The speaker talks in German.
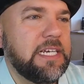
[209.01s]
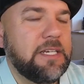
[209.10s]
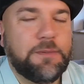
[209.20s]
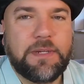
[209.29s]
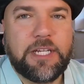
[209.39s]

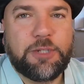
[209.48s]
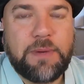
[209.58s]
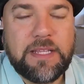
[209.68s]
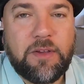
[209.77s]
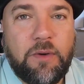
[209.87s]
Ich bin
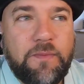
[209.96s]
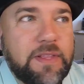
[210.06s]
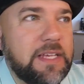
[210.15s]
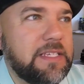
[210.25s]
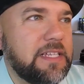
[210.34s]
gespannt, ob
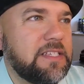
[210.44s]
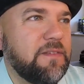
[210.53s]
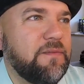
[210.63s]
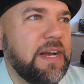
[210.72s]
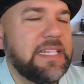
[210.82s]
wir das
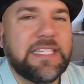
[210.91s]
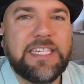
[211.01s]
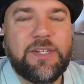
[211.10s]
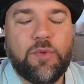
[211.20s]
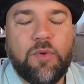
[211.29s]
jetzt
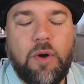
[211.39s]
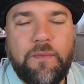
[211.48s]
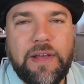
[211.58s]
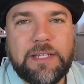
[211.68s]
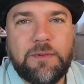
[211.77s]
weitersehen oder
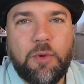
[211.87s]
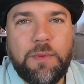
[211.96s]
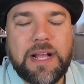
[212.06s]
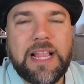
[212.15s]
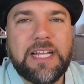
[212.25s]
ob wir erstmal
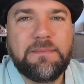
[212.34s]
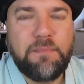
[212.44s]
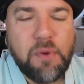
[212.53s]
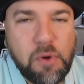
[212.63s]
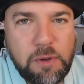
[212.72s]
nochmal einen
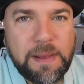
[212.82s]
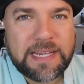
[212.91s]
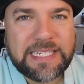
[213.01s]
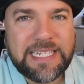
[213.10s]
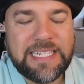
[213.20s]
kleinen
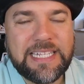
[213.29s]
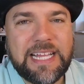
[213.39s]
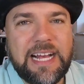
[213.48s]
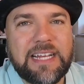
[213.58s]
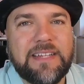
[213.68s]
Pullback sehen die
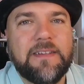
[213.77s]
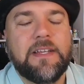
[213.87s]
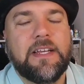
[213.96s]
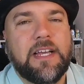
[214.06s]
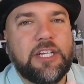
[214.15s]
Tage.
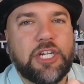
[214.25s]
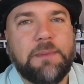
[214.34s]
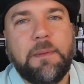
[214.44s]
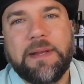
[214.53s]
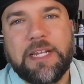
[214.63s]
Ja,
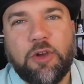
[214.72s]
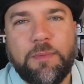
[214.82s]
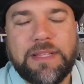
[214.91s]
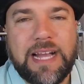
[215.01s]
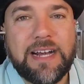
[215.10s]
schreibt mir mal in die
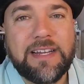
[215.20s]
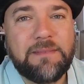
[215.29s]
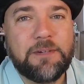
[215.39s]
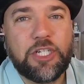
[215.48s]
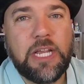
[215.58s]

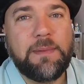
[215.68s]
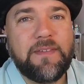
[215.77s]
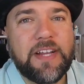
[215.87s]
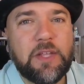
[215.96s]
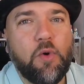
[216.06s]
Kommentare. Marschieren
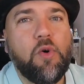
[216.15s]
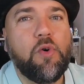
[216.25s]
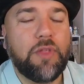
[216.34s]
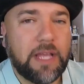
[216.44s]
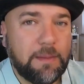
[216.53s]
wir weiter
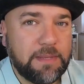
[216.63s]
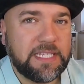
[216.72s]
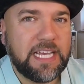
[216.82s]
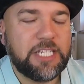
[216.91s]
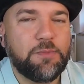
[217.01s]
hoch oder gibt
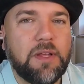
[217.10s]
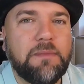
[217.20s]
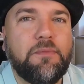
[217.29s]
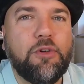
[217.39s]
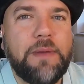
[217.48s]
es erst einmal
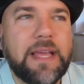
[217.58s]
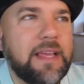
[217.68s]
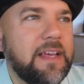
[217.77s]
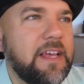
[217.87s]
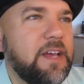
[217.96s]
einen
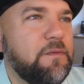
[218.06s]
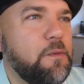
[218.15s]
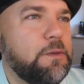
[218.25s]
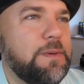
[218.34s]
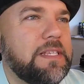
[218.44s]
Pullback?
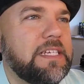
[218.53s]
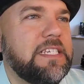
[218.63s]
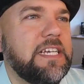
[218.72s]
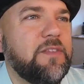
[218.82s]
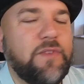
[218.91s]
Würde mich mal
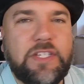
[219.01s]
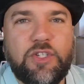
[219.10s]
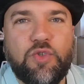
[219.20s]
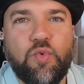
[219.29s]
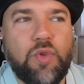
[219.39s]
interessieren,
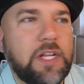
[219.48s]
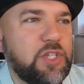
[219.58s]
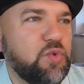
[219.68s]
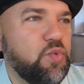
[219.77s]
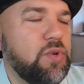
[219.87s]
was du
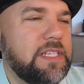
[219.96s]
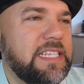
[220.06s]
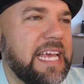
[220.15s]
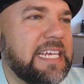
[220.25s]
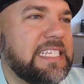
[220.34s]
dazu
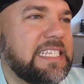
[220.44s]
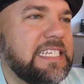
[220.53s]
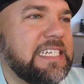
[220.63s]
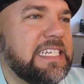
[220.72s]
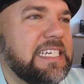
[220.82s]

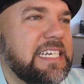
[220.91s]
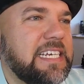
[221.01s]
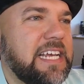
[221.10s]
denkst.